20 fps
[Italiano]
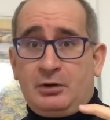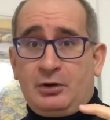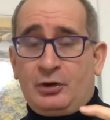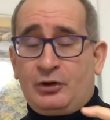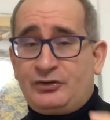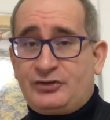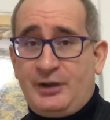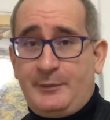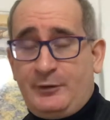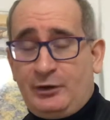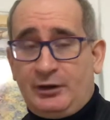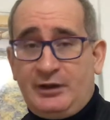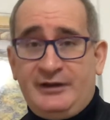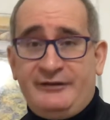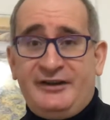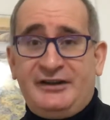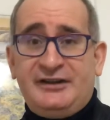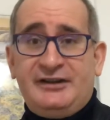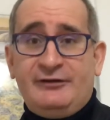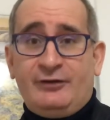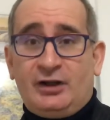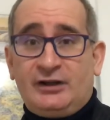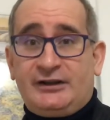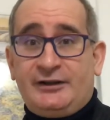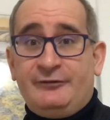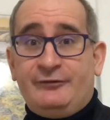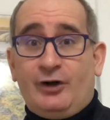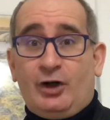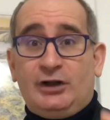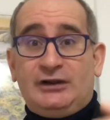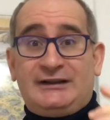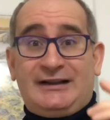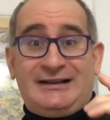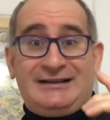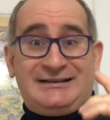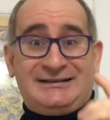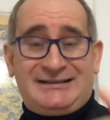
così io non li vedi di volta in volta.